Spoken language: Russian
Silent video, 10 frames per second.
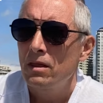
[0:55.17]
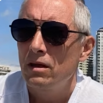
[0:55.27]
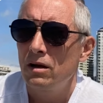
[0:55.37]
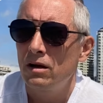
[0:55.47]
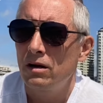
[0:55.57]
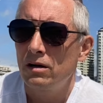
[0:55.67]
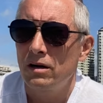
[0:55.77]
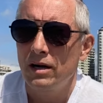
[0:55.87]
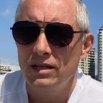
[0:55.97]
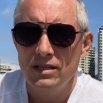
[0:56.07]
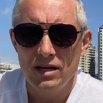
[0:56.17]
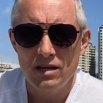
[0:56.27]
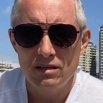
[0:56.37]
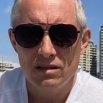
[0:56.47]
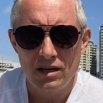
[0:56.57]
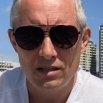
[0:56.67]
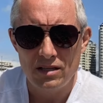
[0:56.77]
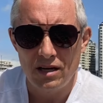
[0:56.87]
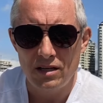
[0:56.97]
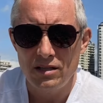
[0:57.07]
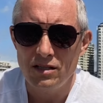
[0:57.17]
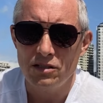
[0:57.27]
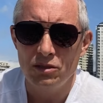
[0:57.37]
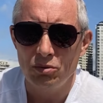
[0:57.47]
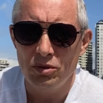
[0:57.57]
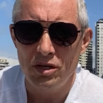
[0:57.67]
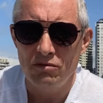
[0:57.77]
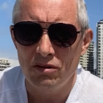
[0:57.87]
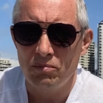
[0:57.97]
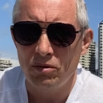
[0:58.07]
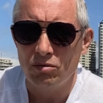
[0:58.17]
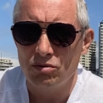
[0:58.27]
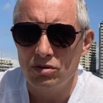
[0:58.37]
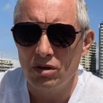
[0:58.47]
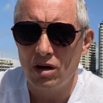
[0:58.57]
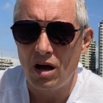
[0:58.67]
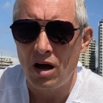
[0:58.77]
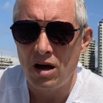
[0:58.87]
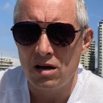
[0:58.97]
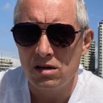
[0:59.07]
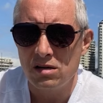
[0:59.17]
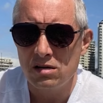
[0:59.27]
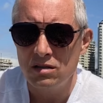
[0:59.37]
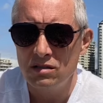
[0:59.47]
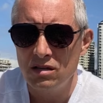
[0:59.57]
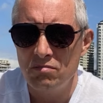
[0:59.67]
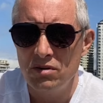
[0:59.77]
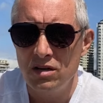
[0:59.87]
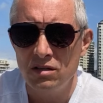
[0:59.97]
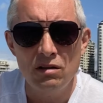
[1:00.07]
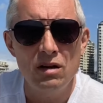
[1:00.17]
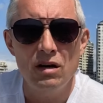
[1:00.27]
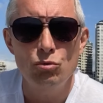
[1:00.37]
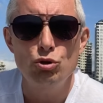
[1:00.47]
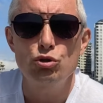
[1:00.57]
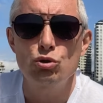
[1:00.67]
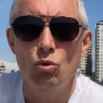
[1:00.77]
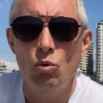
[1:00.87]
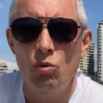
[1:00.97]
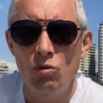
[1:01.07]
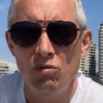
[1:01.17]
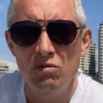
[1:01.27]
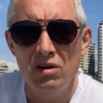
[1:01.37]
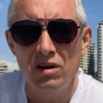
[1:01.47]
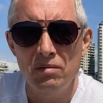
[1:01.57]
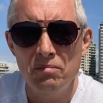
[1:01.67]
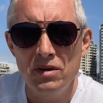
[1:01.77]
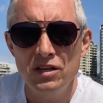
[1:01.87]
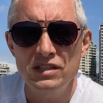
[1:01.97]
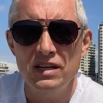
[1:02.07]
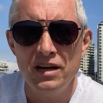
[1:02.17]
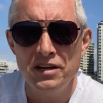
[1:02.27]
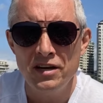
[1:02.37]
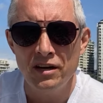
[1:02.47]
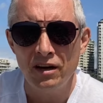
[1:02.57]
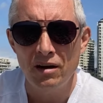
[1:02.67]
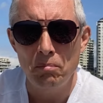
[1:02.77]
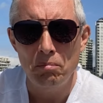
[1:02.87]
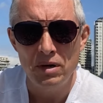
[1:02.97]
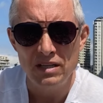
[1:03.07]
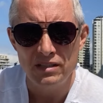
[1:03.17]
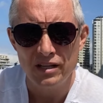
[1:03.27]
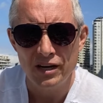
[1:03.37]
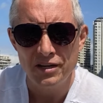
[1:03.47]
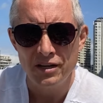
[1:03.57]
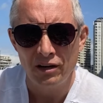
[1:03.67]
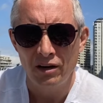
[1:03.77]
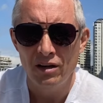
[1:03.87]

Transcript: А, хотя, хотя есть и другие вопросы. А 7 э, лет для участкового милиционера, полиционера,